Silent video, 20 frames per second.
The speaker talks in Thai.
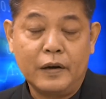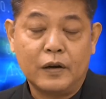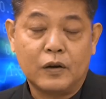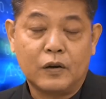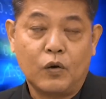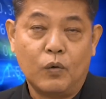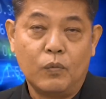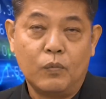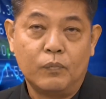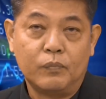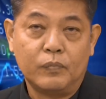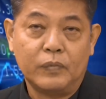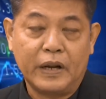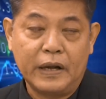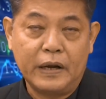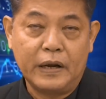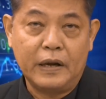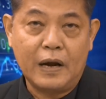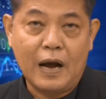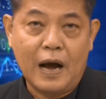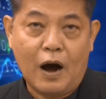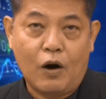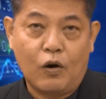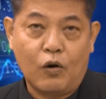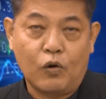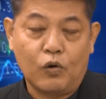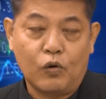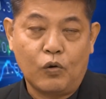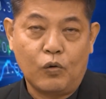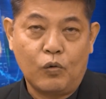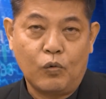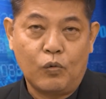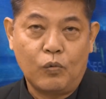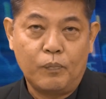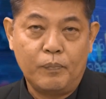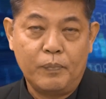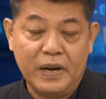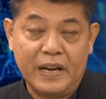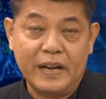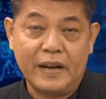กลุ่มนี้เอา
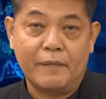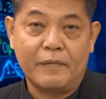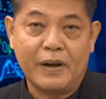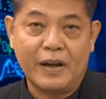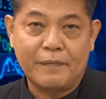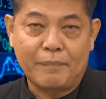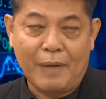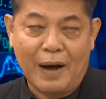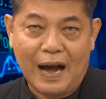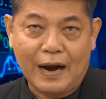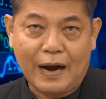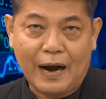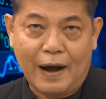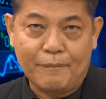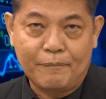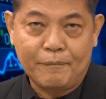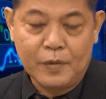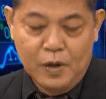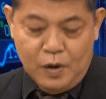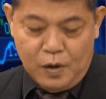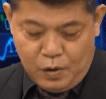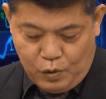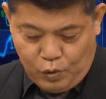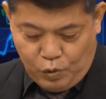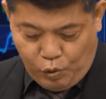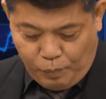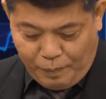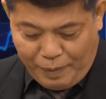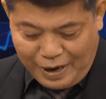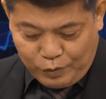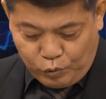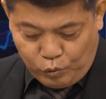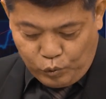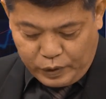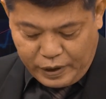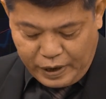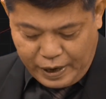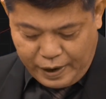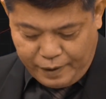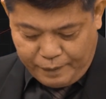BDMs มาครับโรงพยาบาลกรุง
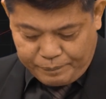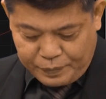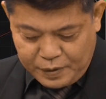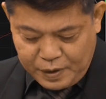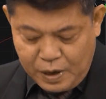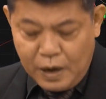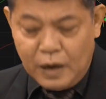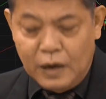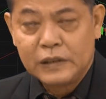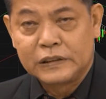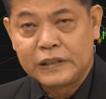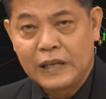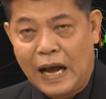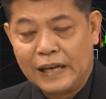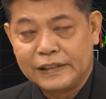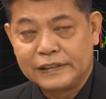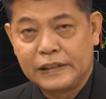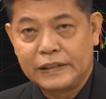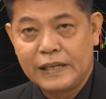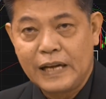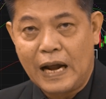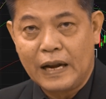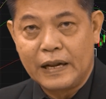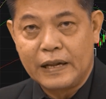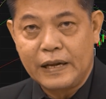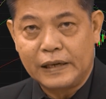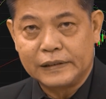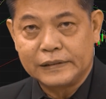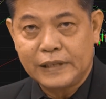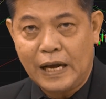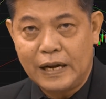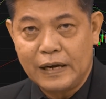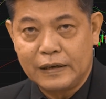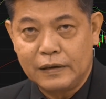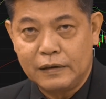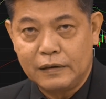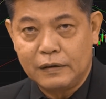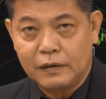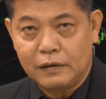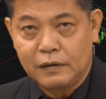เทพสายสัญญาณระยะสั้น
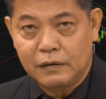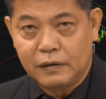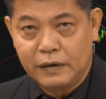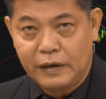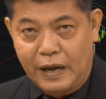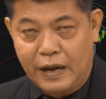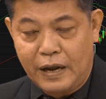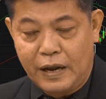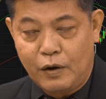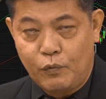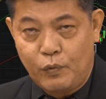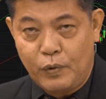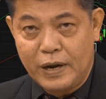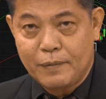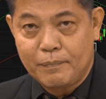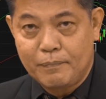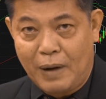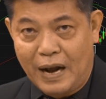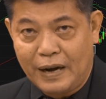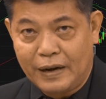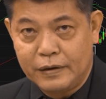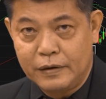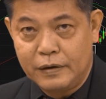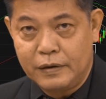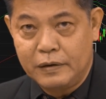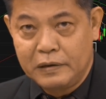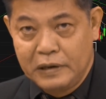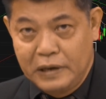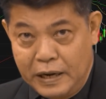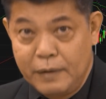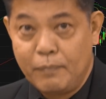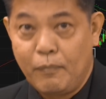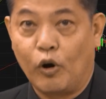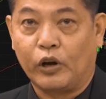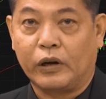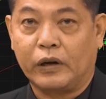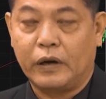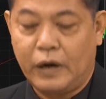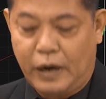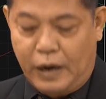Day Week Month ดีหมด
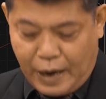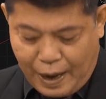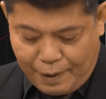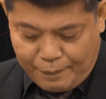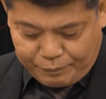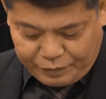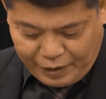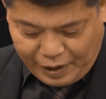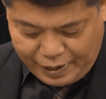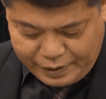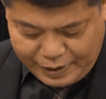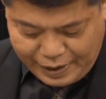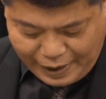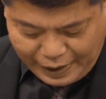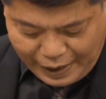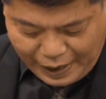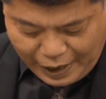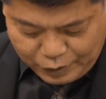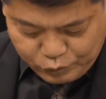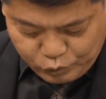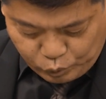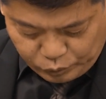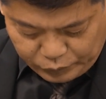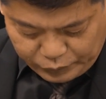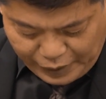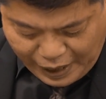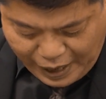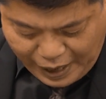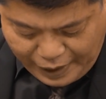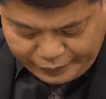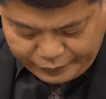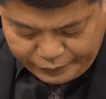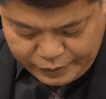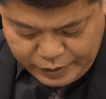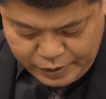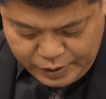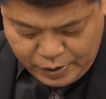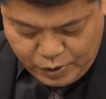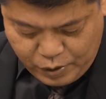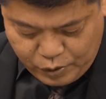นะครับสายสัญญาณหาจุดต้าน
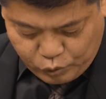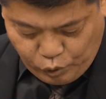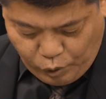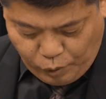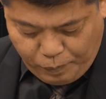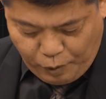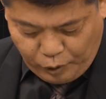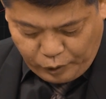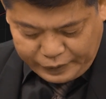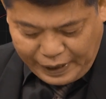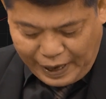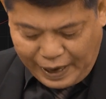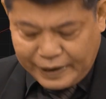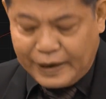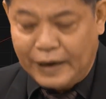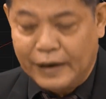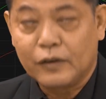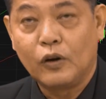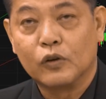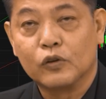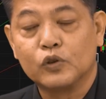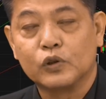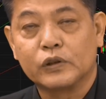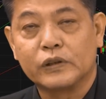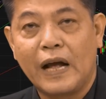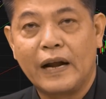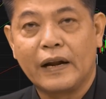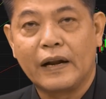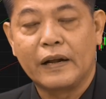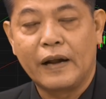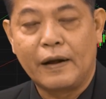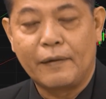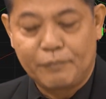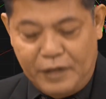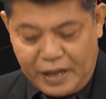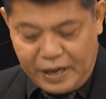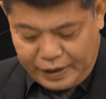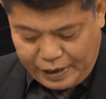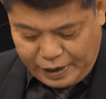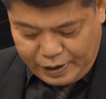ตัวบน Target ของจุดต้านในระดับ
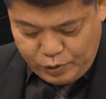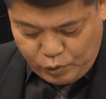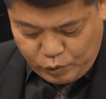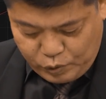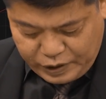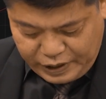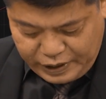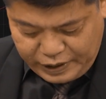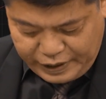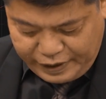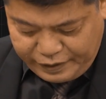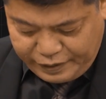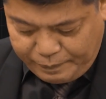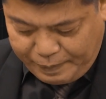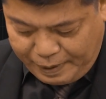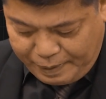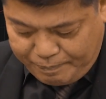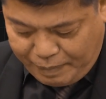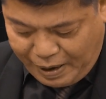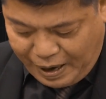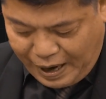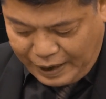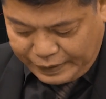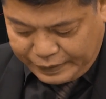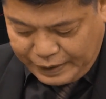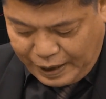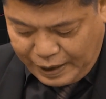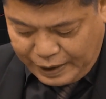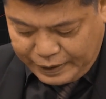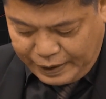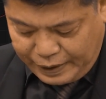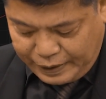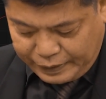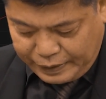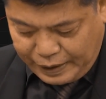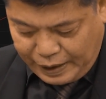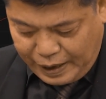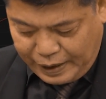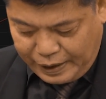Day นั้นอยู่ที่21บาท Target ใน